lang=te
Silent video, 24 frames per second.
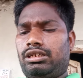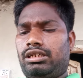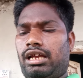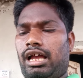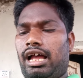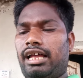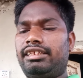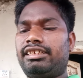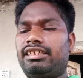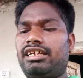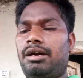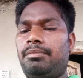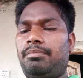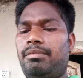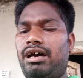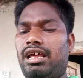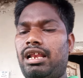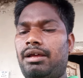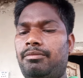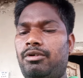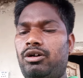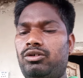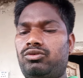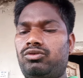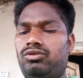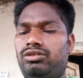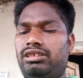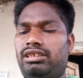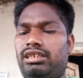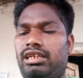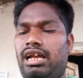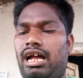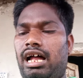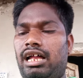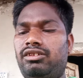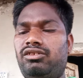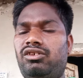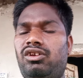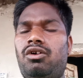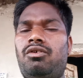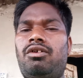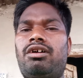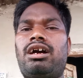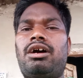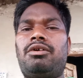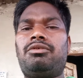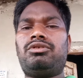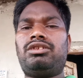అధిక భారం అవుతుంది అందులో
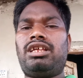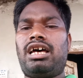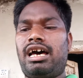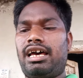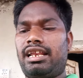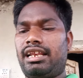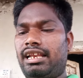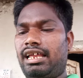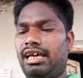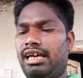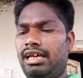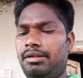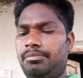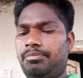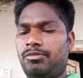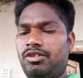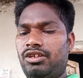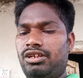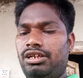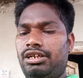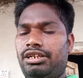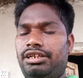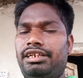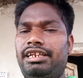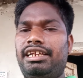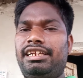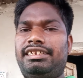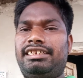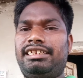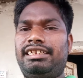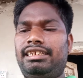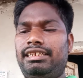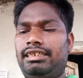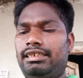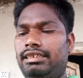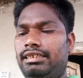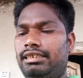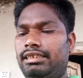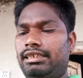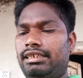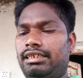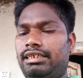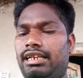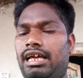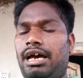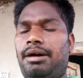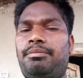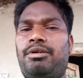ఒక ఉదాహరణ నేటి
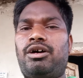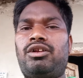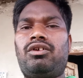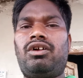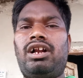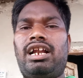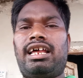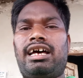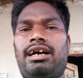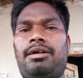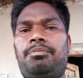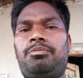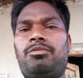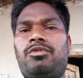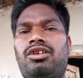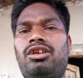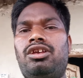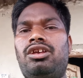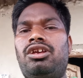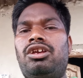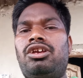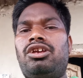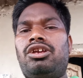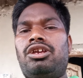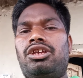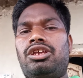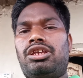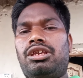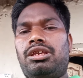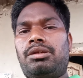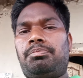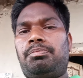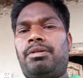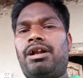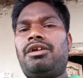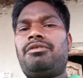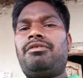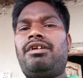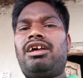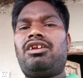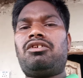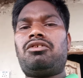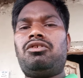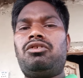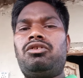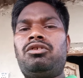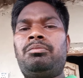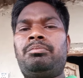నా మనుగడ ఇప్పటి
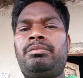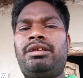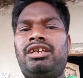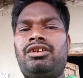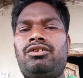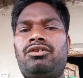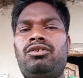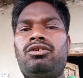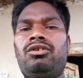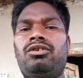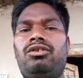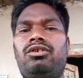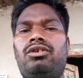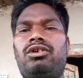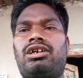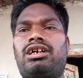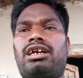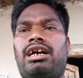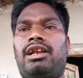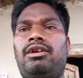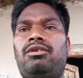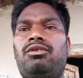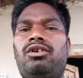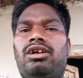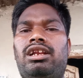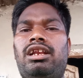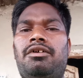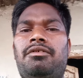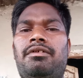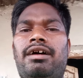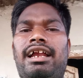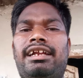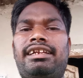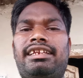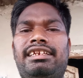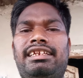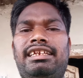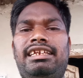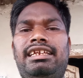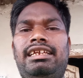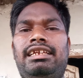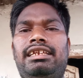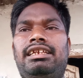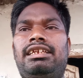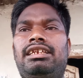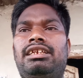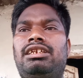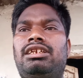వరకు మీరు కనుగొన్న వాటిని
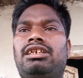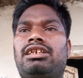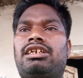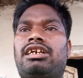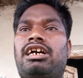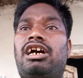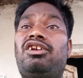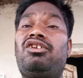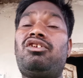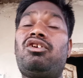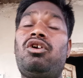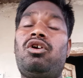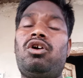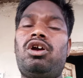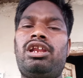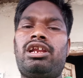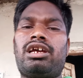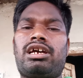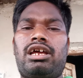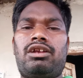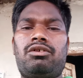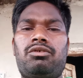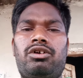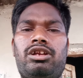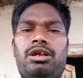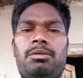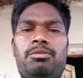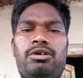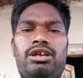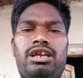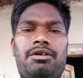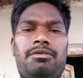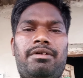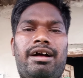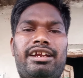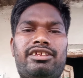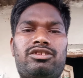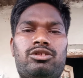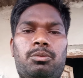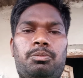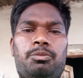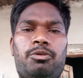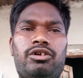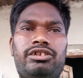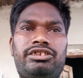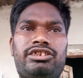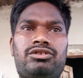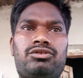కనుగొన కనుగొనబోయే వాటితో
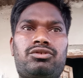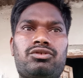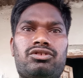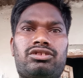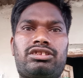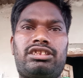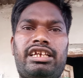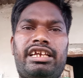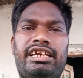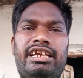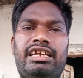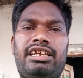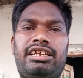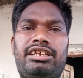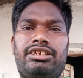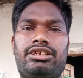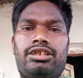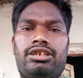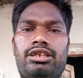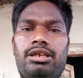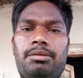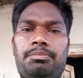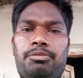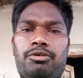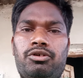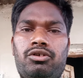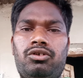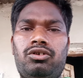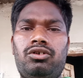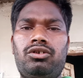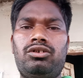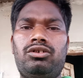పోల్చి చూస్తే ఎప్పుడు